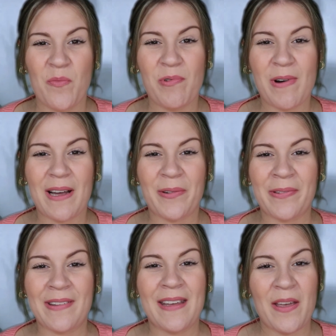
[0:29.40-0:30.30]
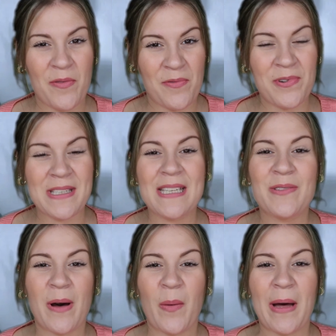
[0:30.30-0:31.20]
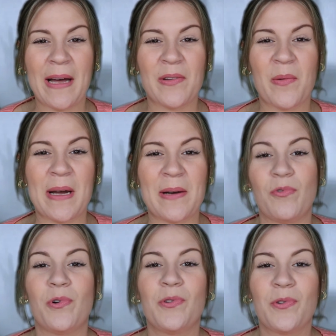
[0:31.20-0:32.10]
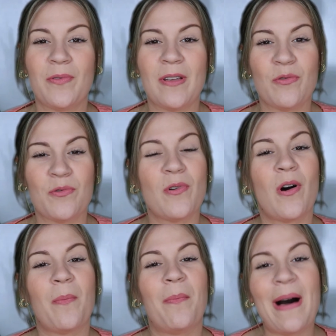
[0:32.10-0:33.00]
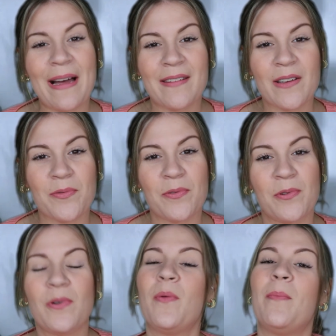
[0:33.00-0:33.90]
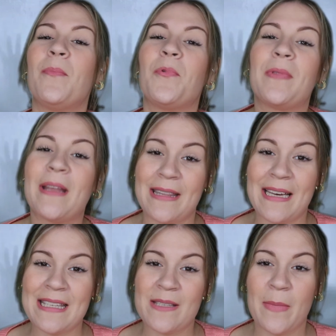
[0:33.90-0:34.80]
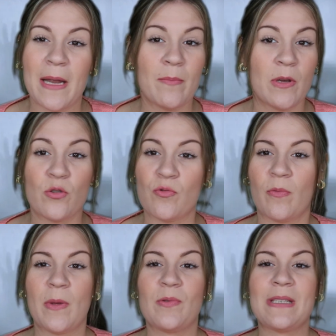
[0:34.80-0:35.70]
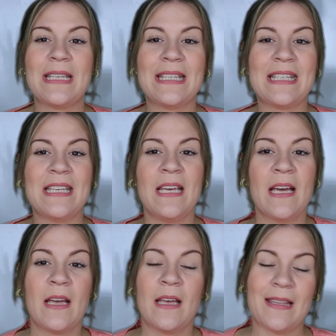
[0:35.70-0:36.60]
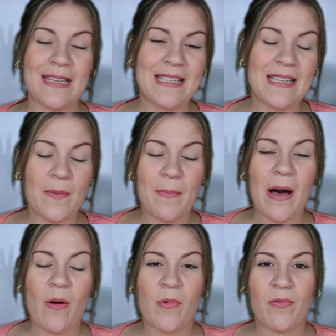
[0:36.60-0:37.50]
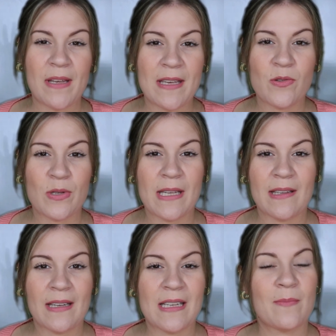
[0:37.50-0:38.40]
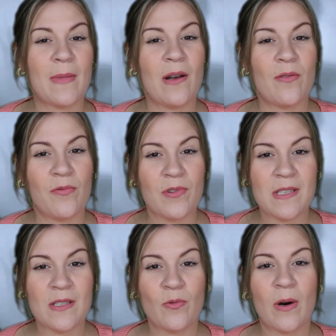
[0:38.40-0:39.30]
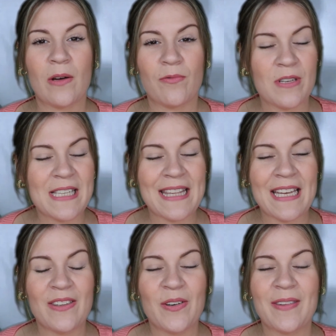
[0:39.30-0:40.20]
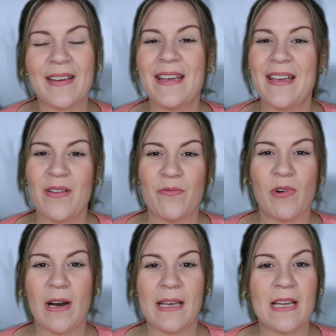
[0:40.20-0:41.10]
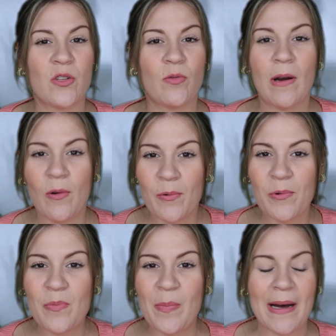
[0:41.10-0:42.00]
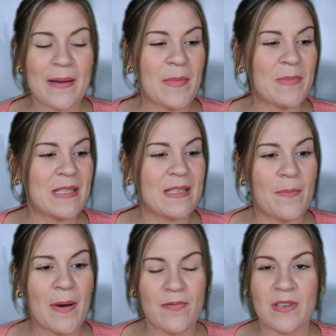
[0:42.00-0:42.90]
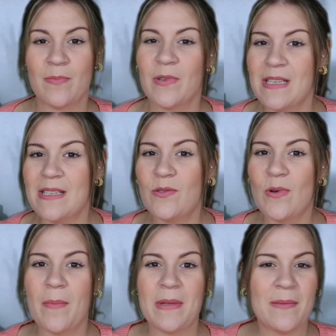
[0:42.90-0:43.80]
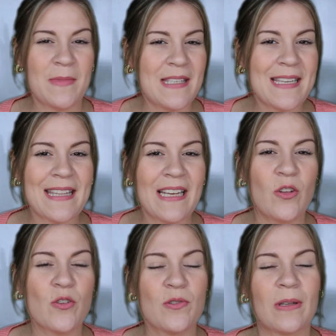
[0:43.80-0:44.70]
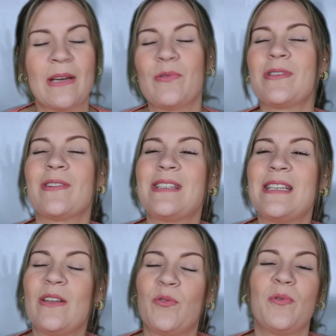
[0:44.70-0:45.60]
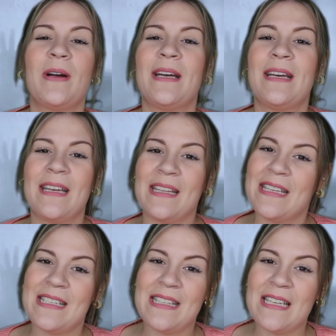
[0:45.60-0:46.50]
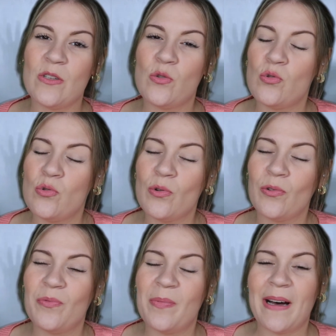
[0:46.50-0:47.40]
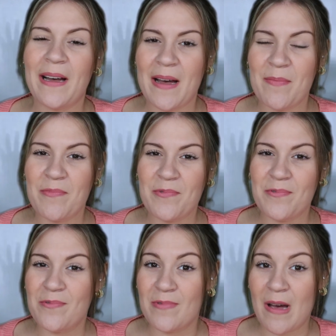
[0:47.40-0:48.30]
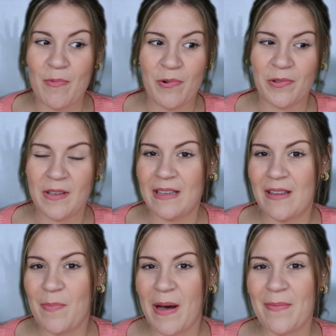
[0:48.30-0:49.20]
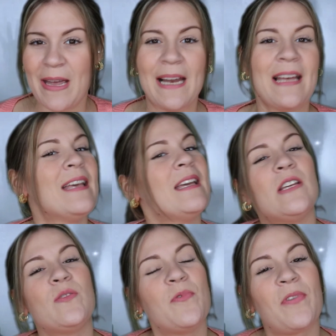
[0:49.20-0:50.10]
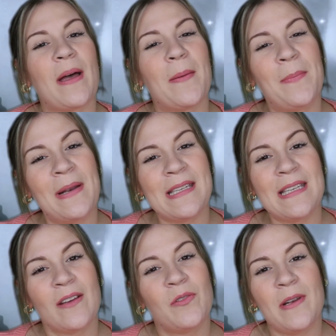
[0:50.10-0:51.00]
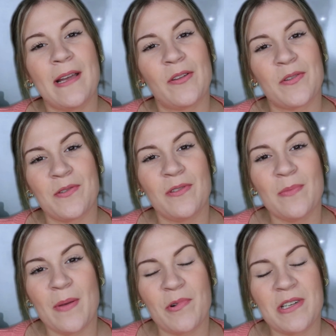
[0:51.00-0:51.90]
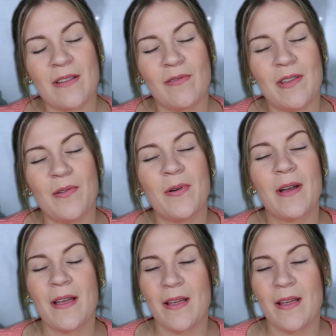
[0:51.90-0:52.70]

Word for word: pour raconter vos histoires paranormales. Vous retrouvez toujours en barre d'infos mon adresse mail, mais que je vous mets aussi ici. N'hésitez pas à m'envoyer sur cette adresse mail vos histoires, vos anecdotes, voilà, qu'elles soient longues ou pas, même si c'est pas forcément des histoires, mais des petites anecdotes sur des ressentis et tout. N'hésitez surtout pas à à me contacter par mail et je me ferai un plaisir de lire dans une de mes prochaines vidéos